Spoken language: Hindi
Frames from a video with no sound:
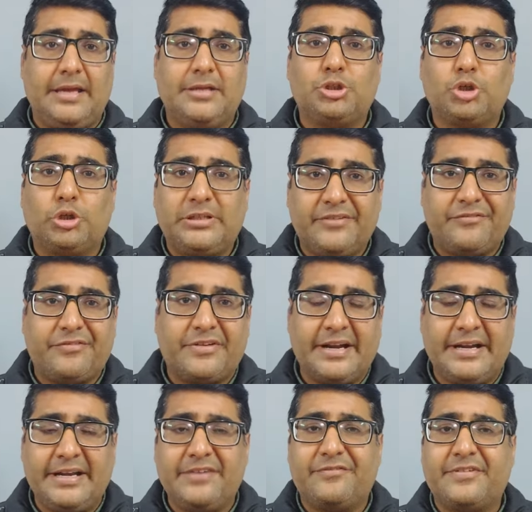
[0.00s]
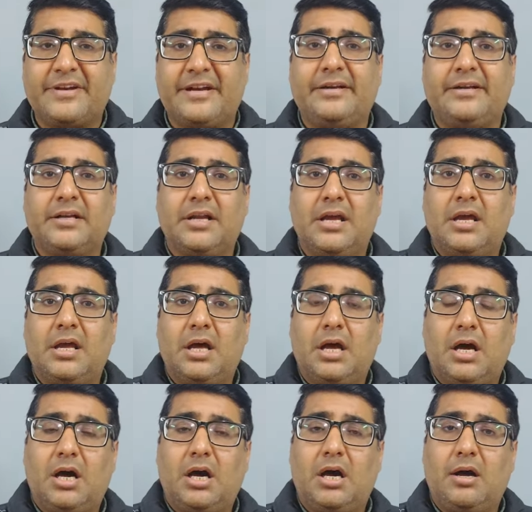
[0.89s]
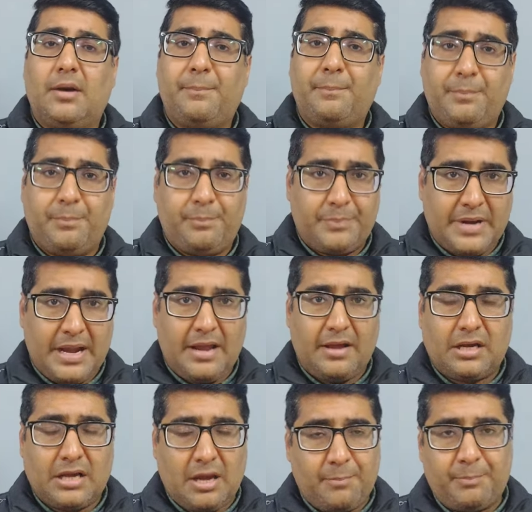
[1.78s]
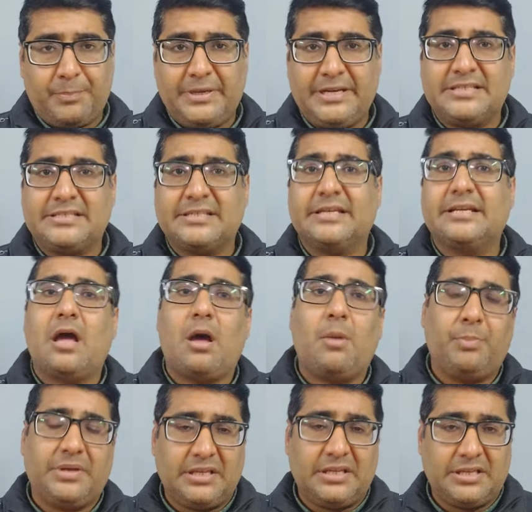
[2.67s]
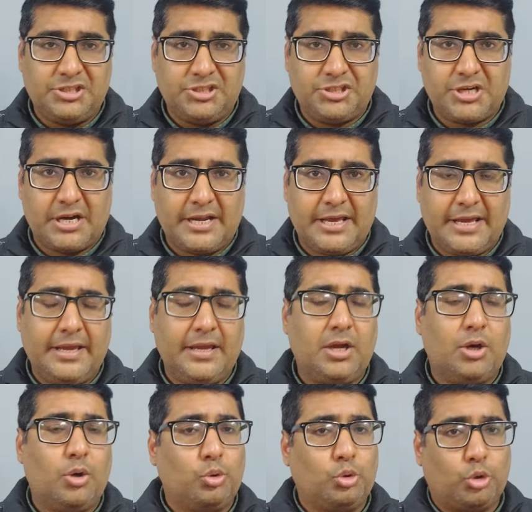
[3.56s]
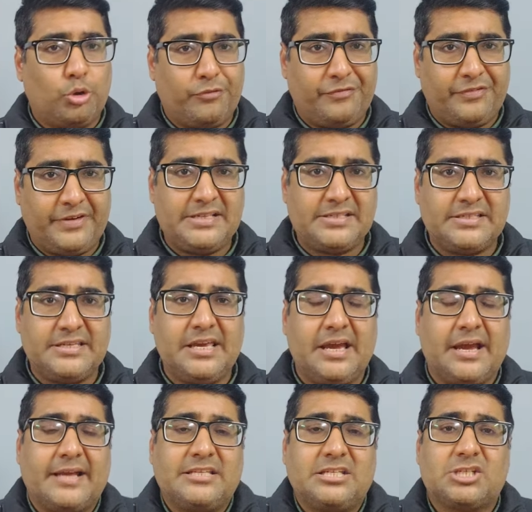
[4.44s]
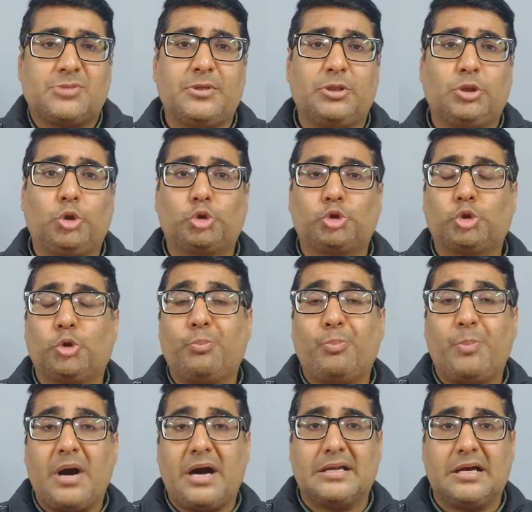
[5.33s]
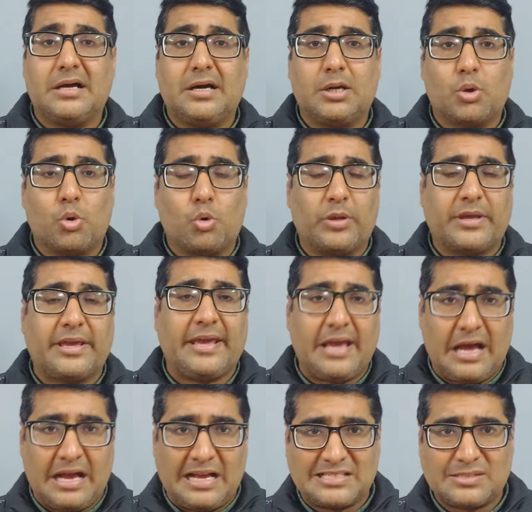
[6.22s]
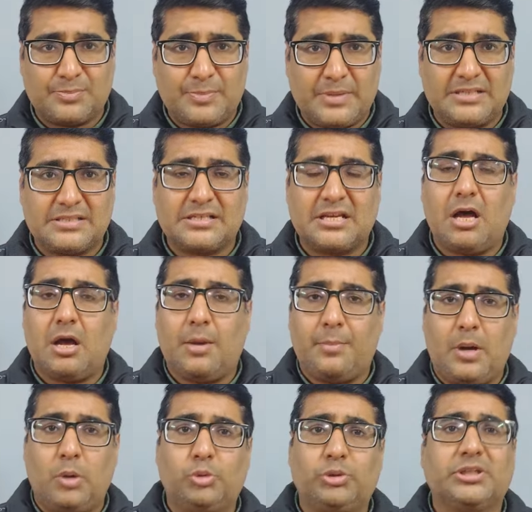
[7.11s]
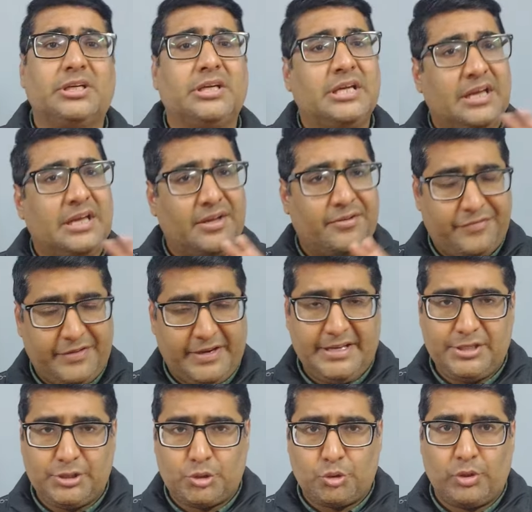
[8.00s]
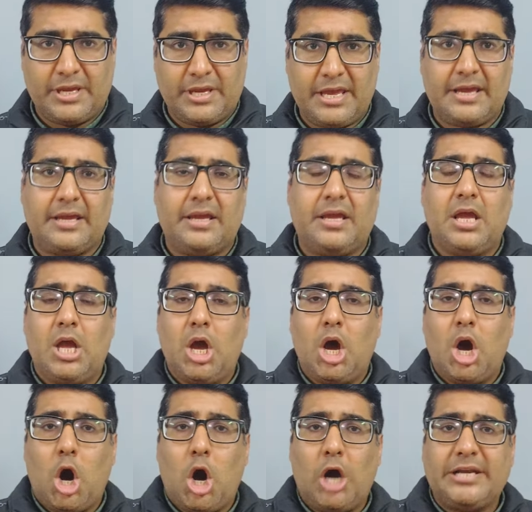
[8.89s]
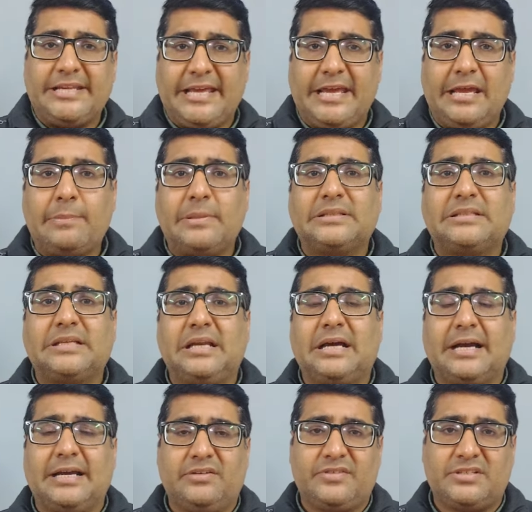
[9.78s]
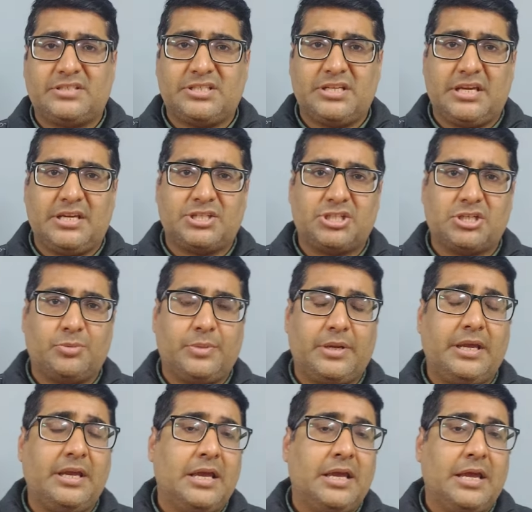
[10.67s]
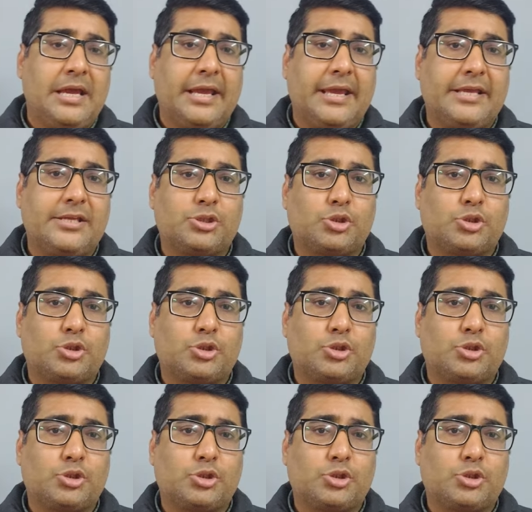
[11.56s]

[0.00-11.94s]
हैं जो डिफरेंट डिफरेंट कंपनीज के नाम पे रजिस्टर्ड है उनको फ्रीज किया गया जिसमें 212 करोड़ के आसपास का अमाउंट फ्रीज हो गया है और यह पता लगा इन्वेस्टिगेशन में कि